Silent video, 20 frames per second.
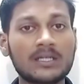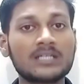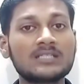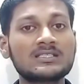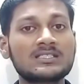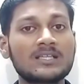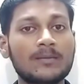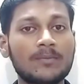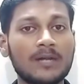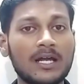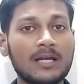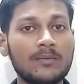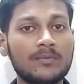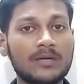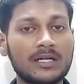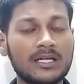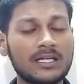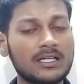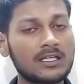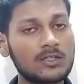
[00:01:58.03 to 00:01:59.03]
मनी सप्लाई
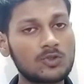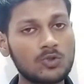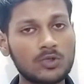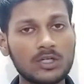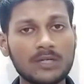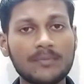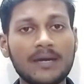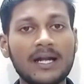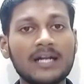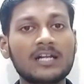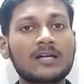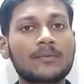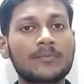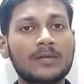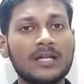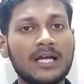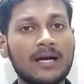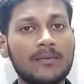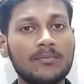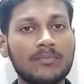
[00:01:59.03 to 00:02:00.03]
बढ़ेगी तो डिमांड
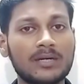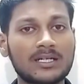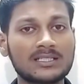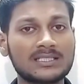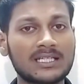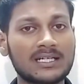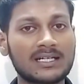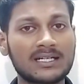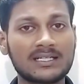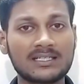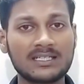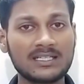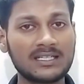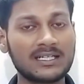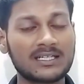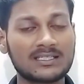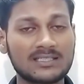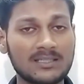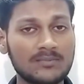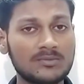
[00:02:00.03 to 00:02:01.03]
अपने आप बढ़ जाएगा
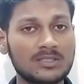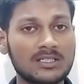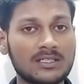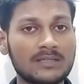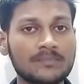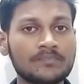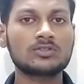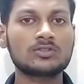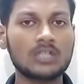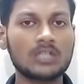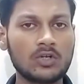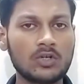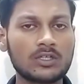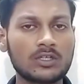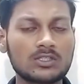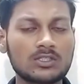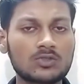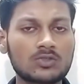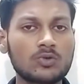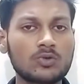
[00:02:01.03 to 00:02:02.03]
ठीक है समझे चलो
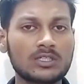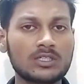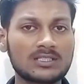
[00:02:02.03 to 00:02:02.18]
एक इसको